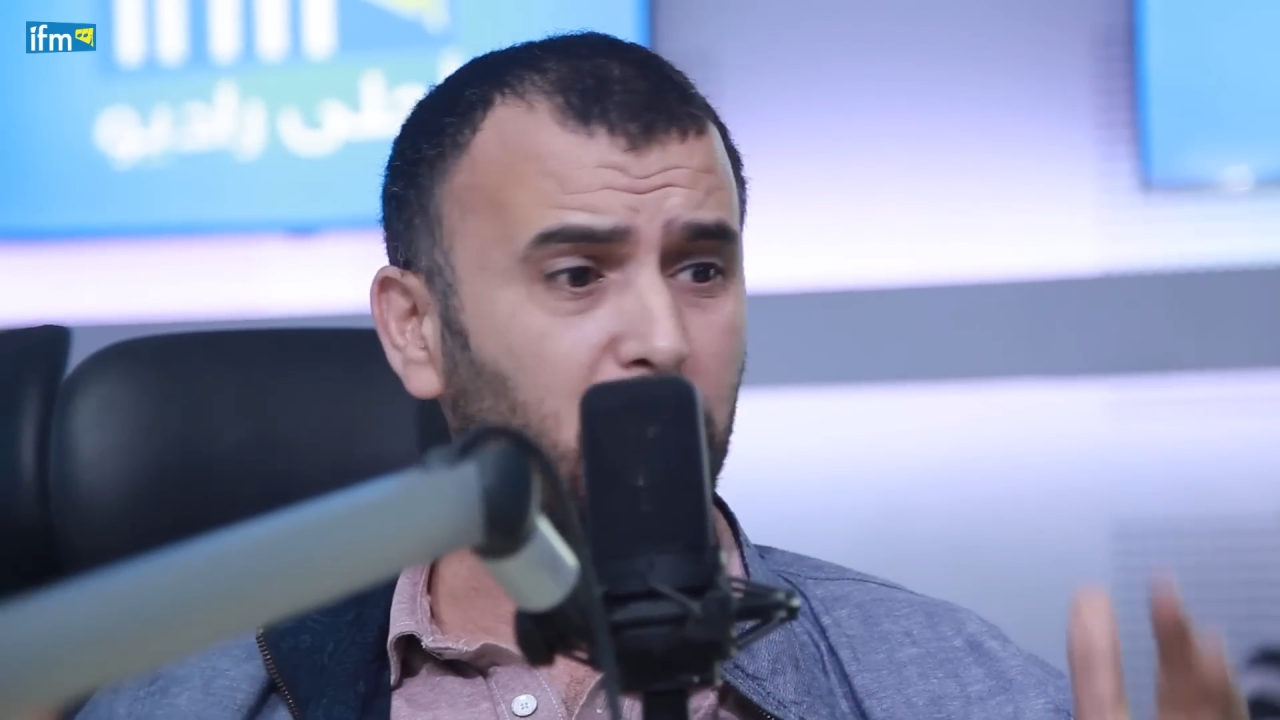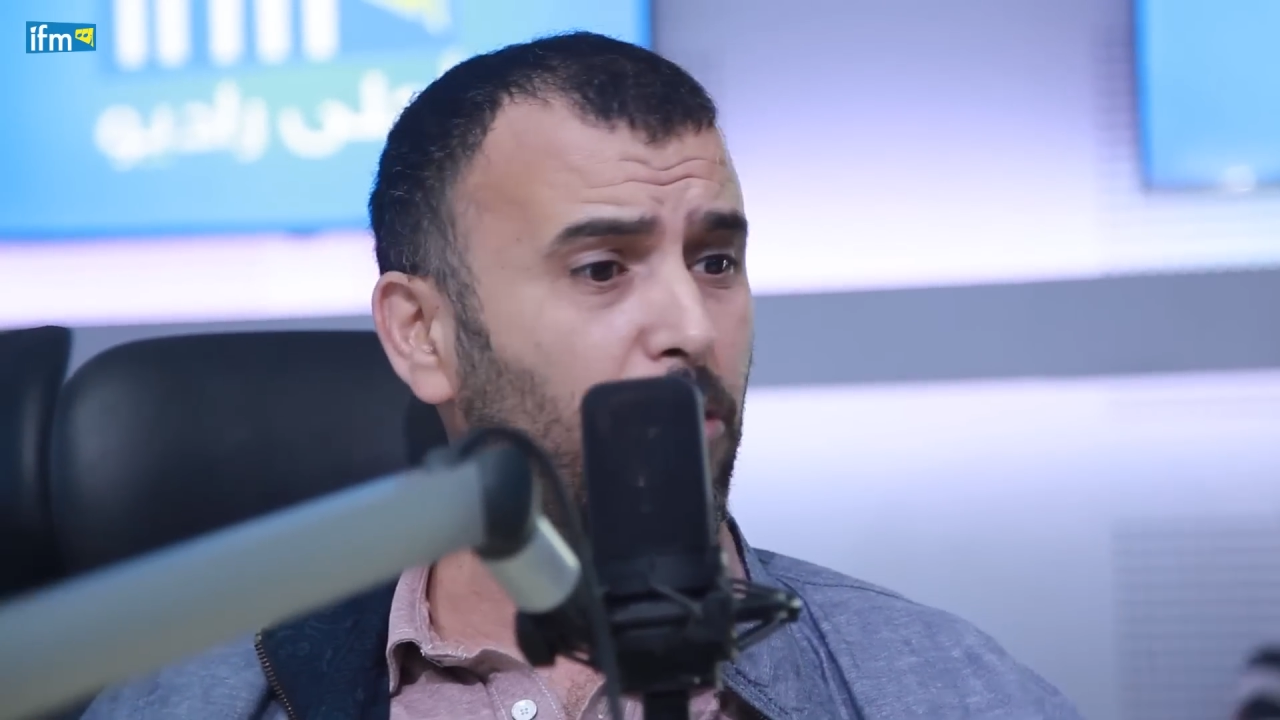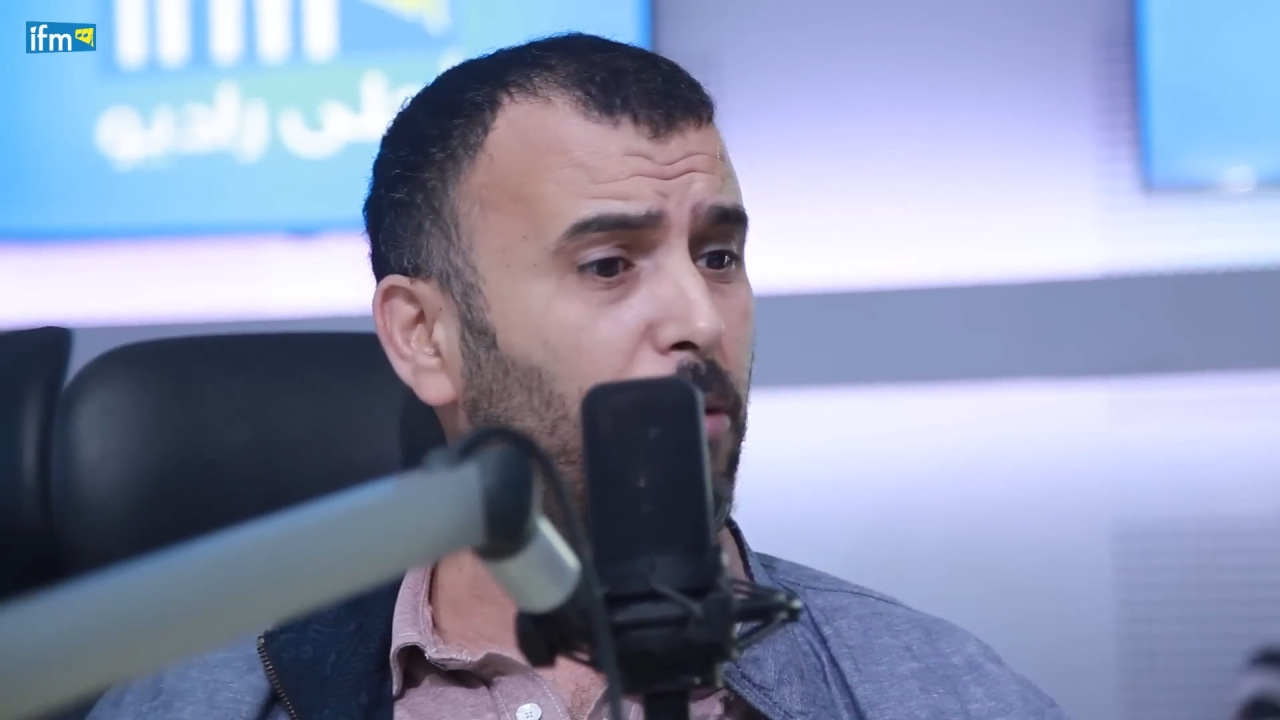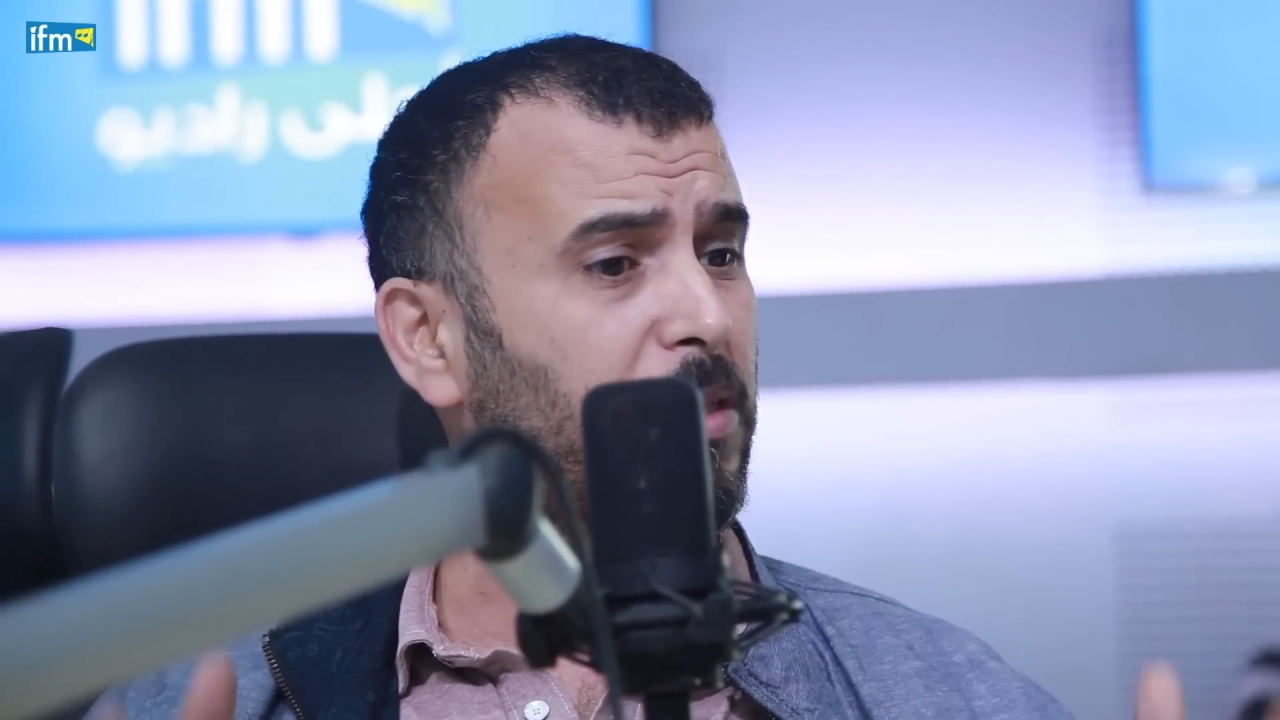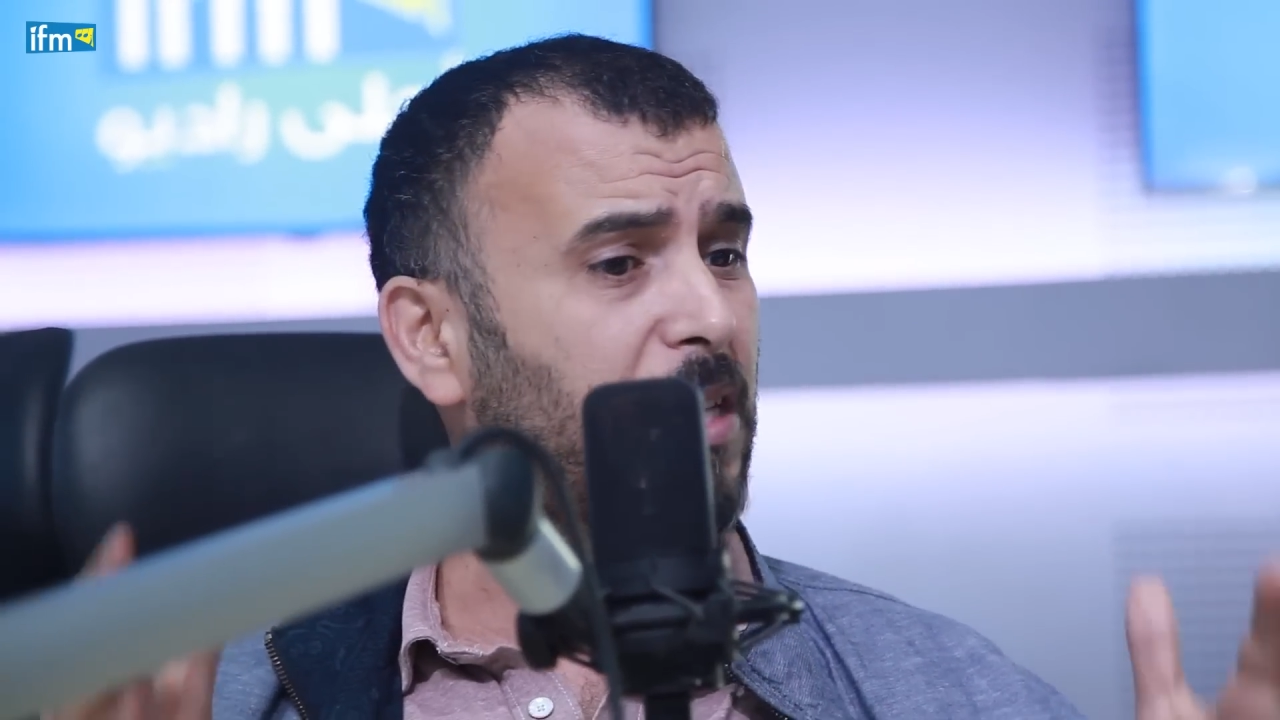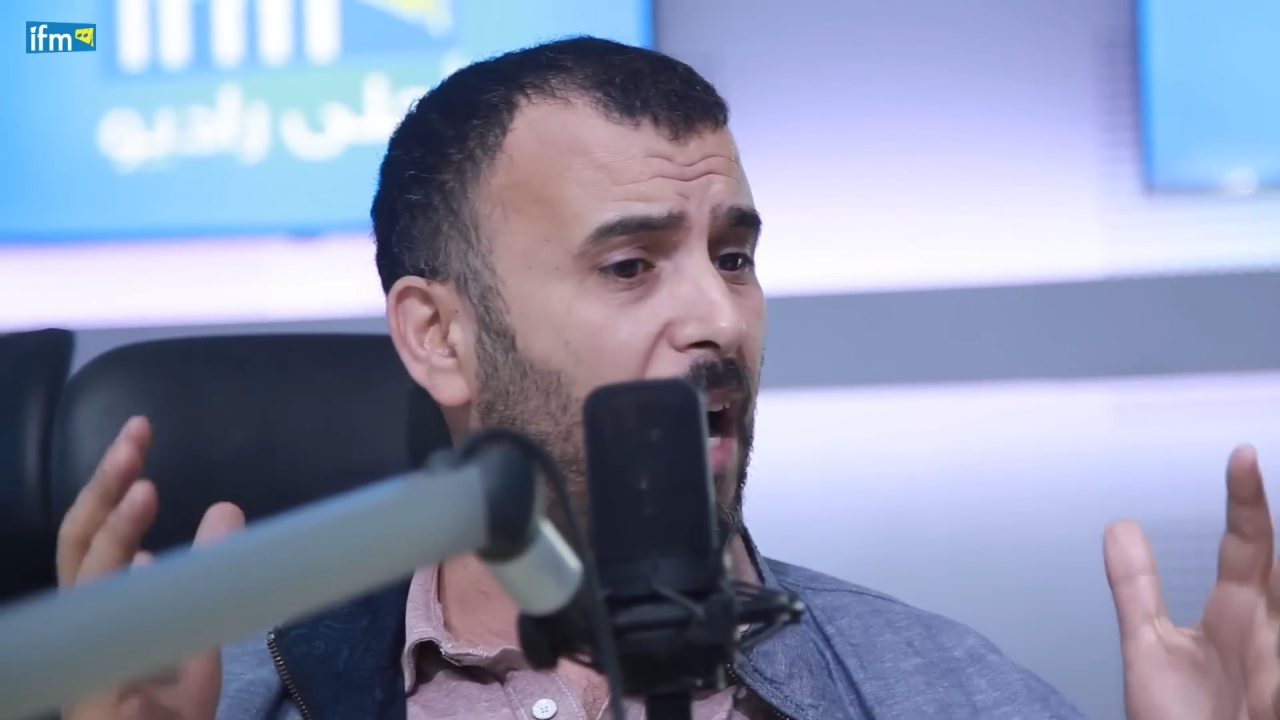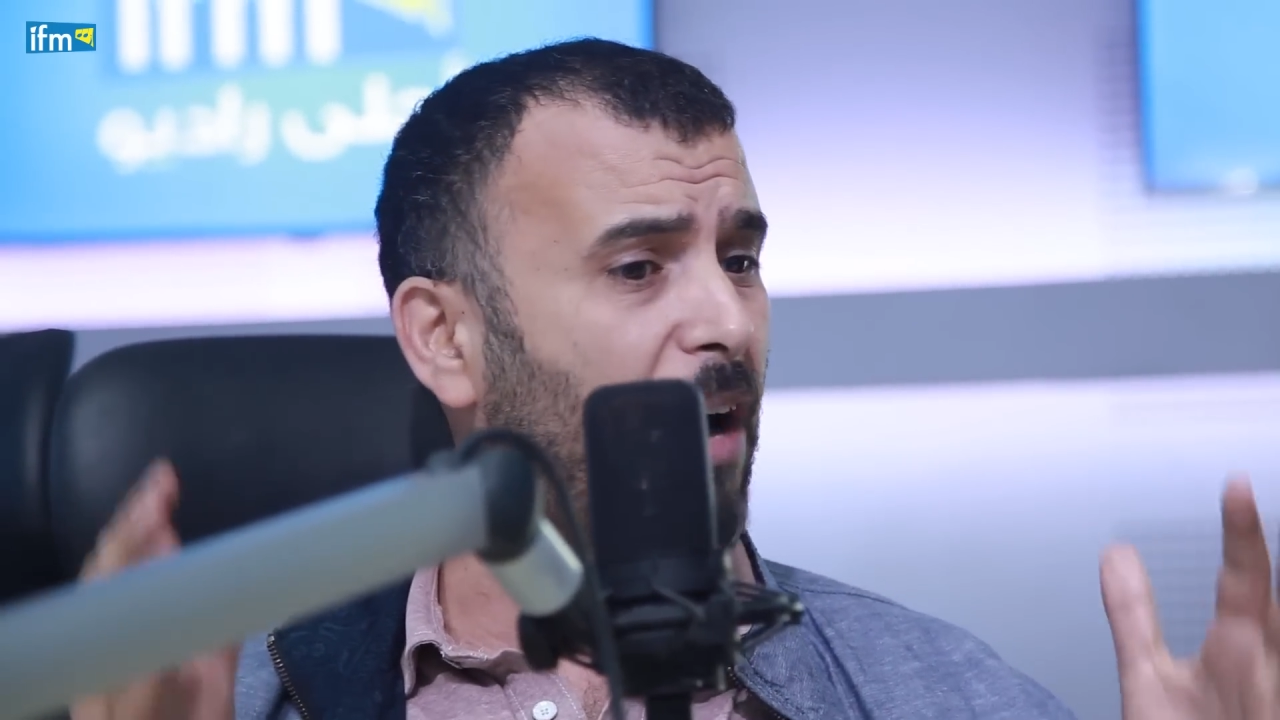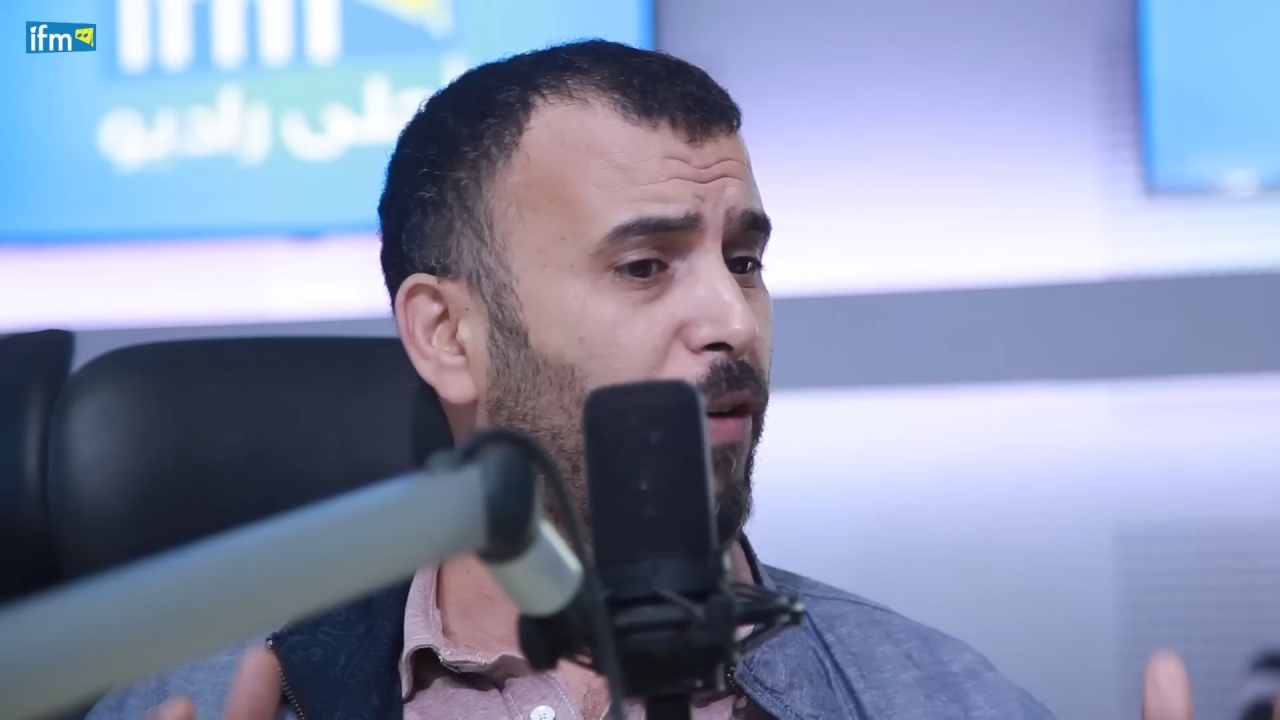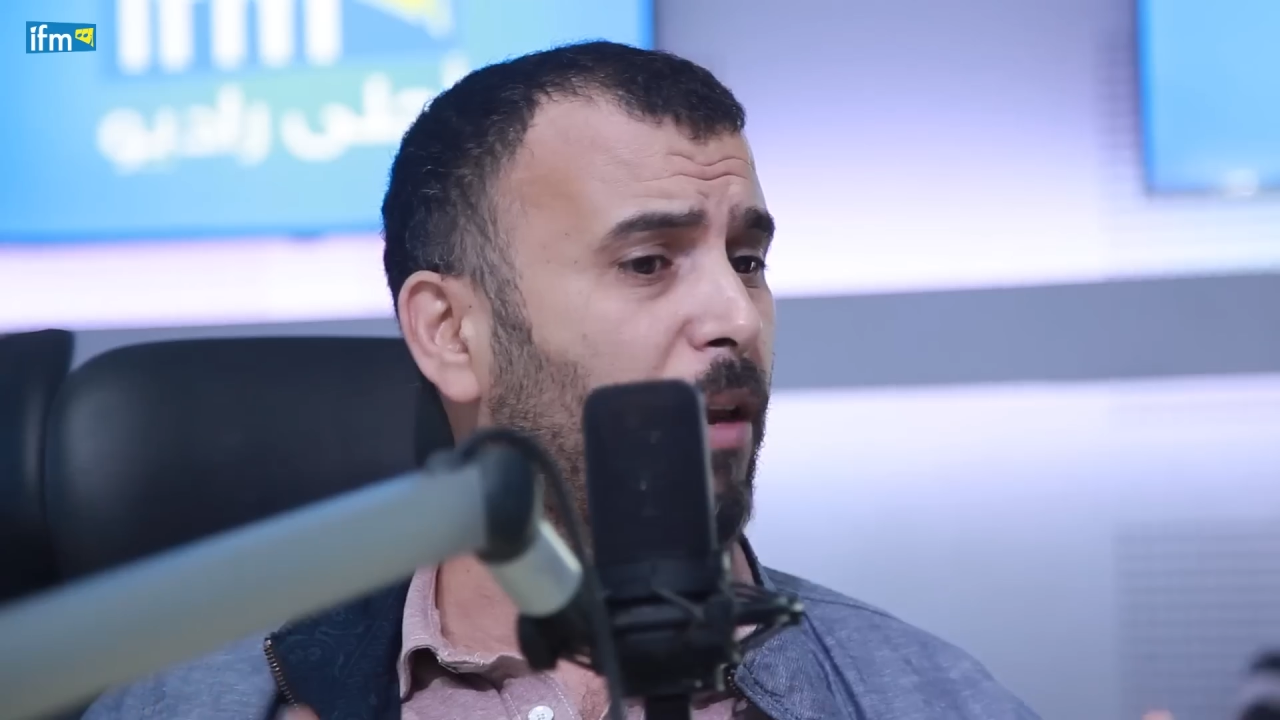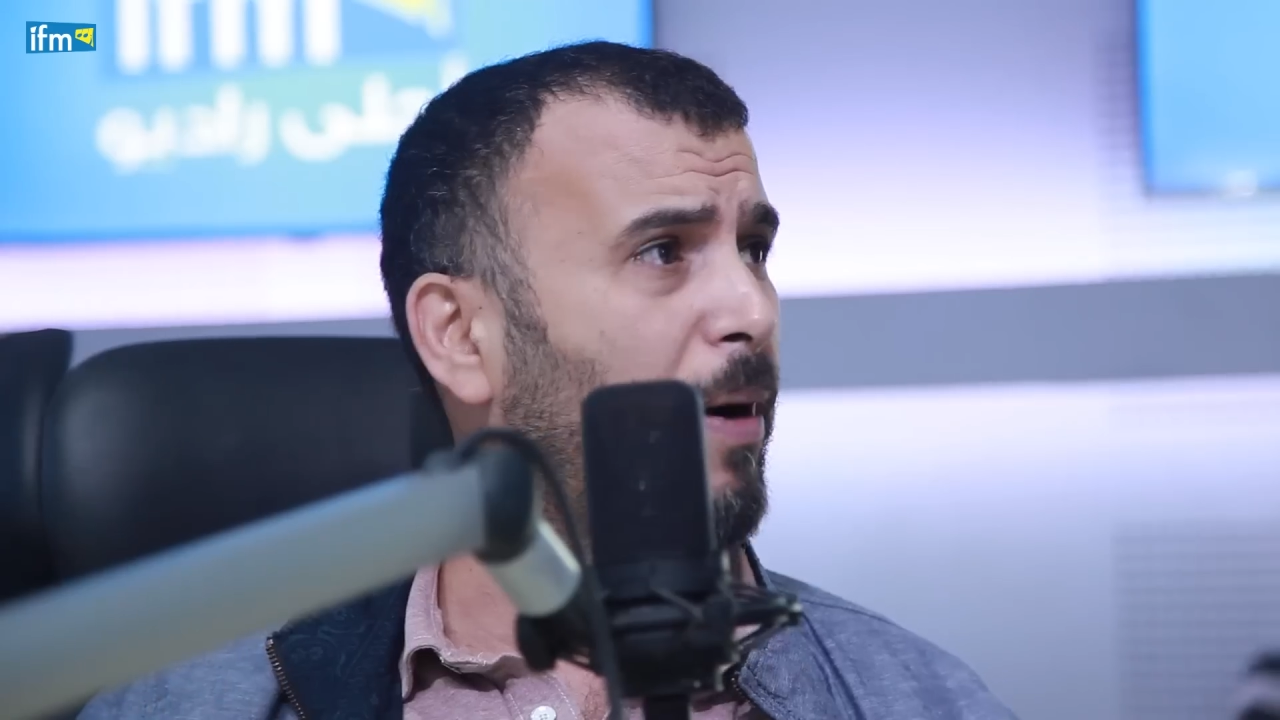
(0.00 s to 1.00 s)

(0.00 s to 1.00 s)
اليوم الصحافي